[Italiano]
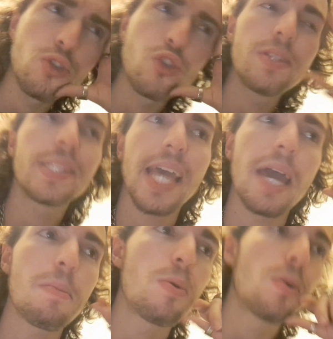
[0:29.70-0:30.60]
cioè in
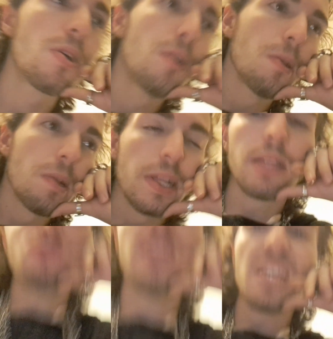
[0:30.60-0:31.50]
serbo.
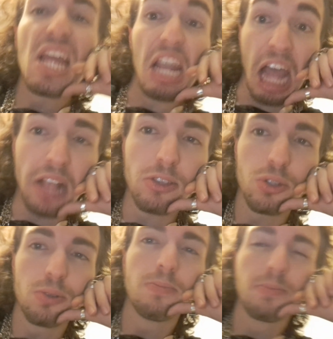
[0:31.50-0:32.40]
Devo dire,
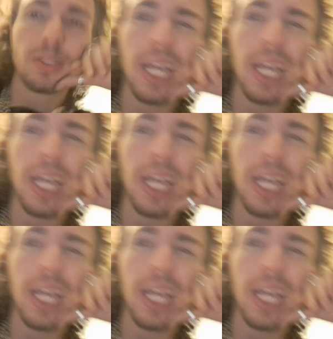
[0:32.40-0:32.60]
cazzo.